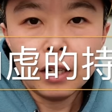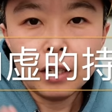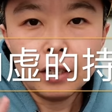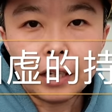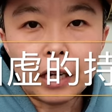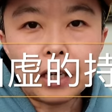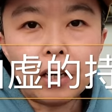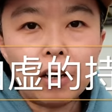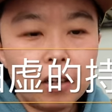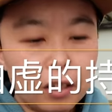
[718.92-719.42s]

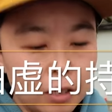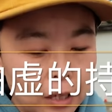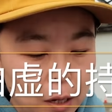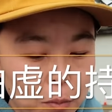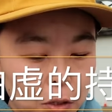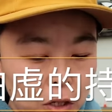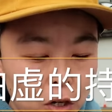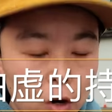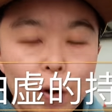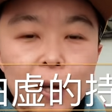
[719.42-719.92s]
在这儿呢，咱
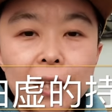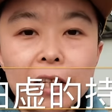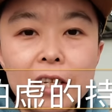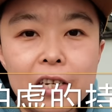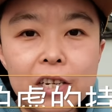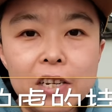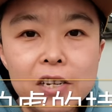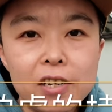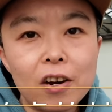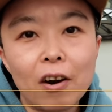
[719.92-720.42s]
们稍微
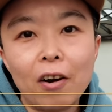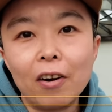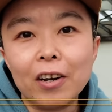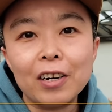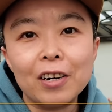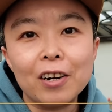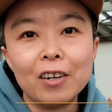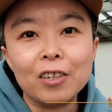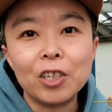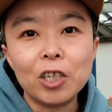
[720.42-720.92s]
提一下一
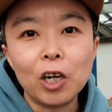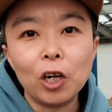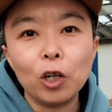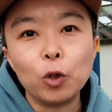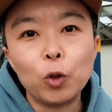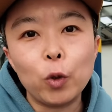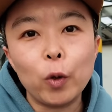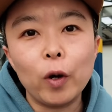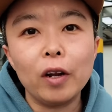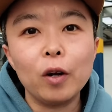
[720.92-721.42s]
个正
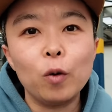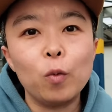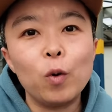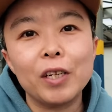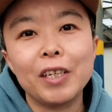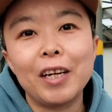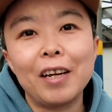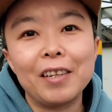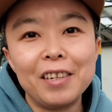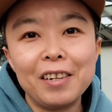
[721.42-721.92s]
确的握
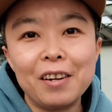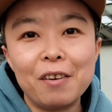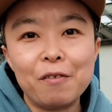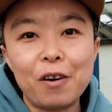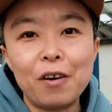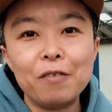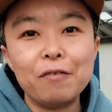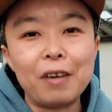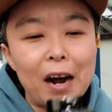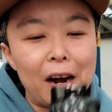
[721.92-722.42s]
相机的
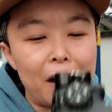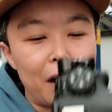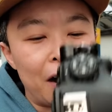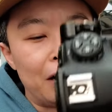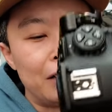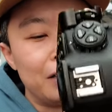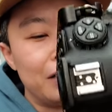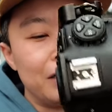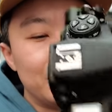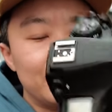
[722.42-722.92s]
方法
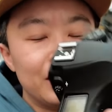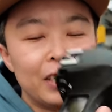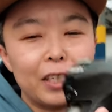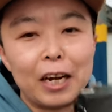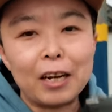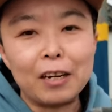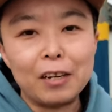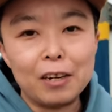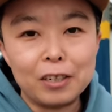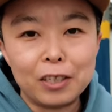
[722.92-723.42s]
啊。
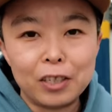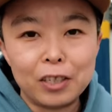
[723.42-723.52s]
这个